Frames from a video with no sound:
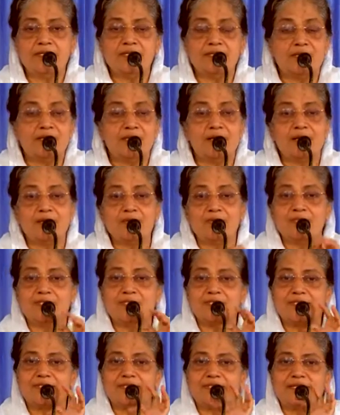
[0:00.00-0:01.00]
నిర్ణయానికి
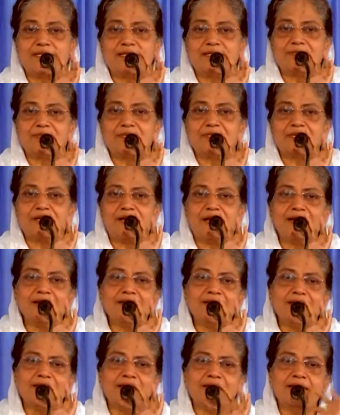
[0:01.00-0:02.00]
వచ్చేస్తారు అనమాట
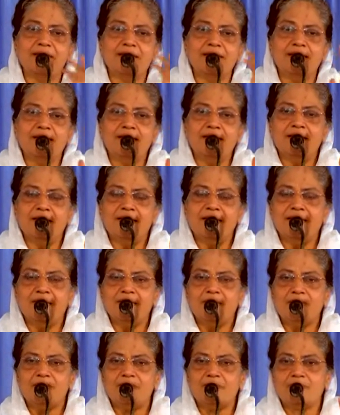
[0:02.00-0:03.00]
అలాగే
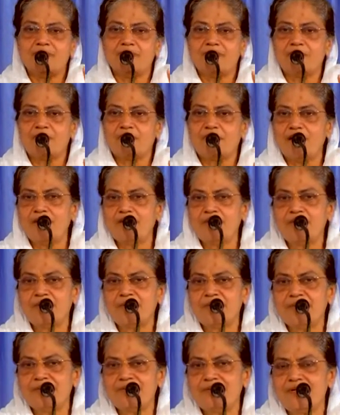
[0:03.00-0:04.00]
ఒకడు
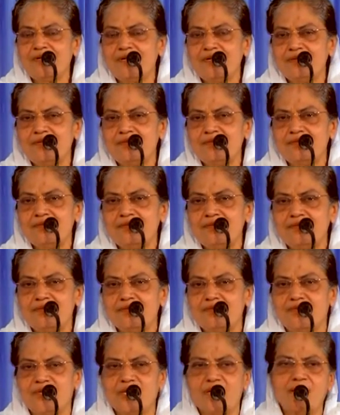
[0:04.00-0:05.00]
కలవరపడుతున్నాడు
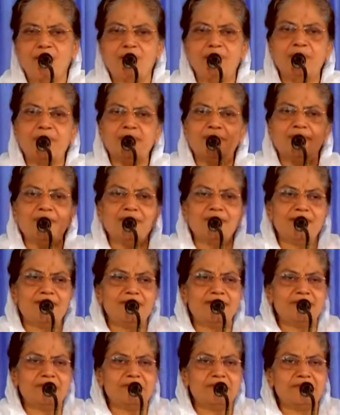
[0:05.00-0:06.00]
వేదన
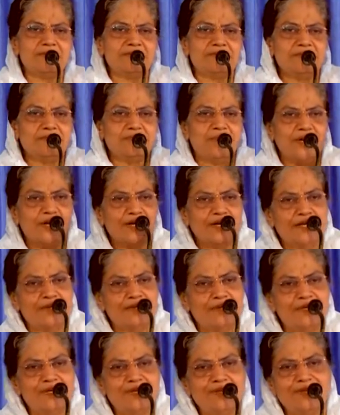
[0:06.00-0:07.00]
పడుతున్నాడు
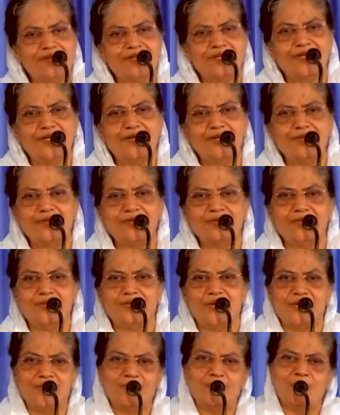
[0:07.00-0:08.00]
భయపడుతున్నాడు
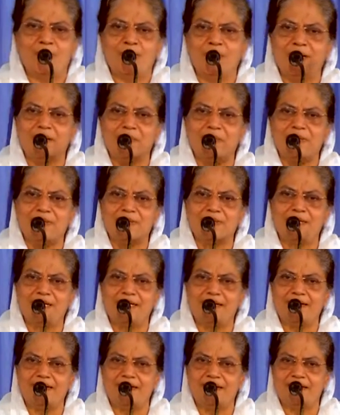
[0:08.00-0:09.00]
ఆందోళన
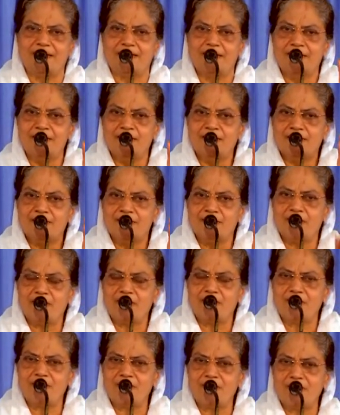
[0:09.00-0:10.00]
పడుతున్నాడంటే
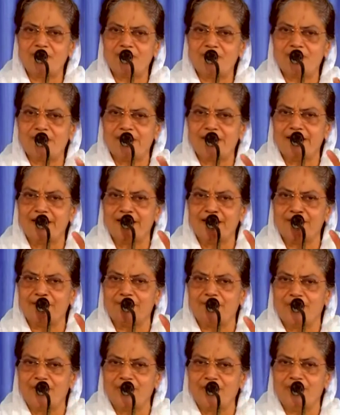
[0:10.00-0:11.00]
దేవునితో సరైన
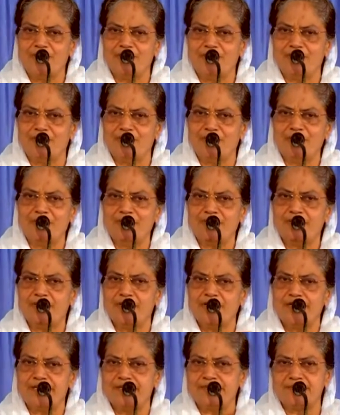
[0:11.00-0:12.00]
బంధము
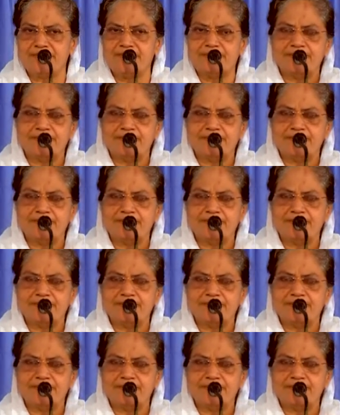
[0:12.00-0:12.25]
లేదు